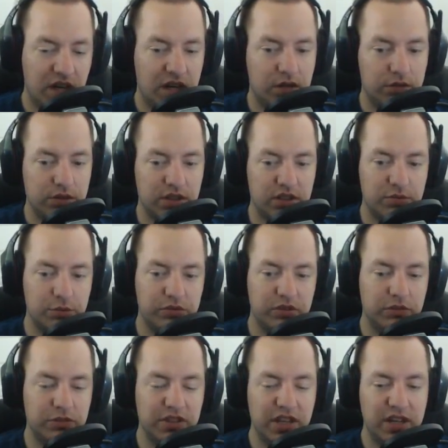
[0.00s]
und jetzt muss ich auf
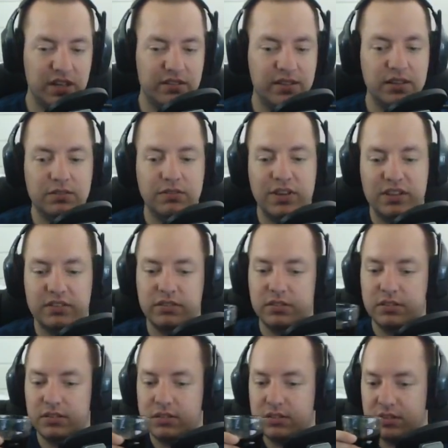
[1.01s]
den anderen Tank wechseln.
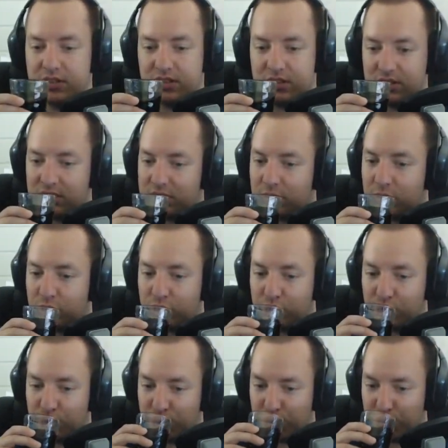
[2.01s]
Mhm.
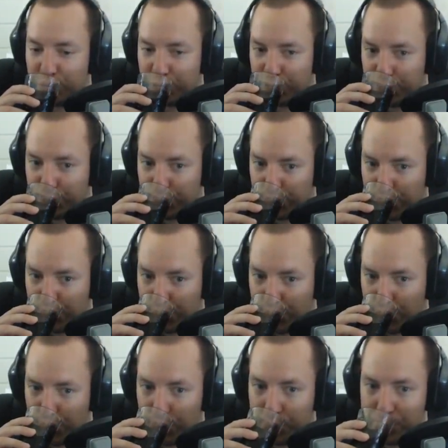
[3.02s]
Genau.
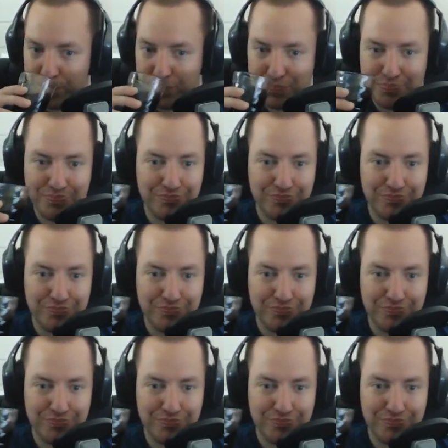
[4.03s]
Mhm.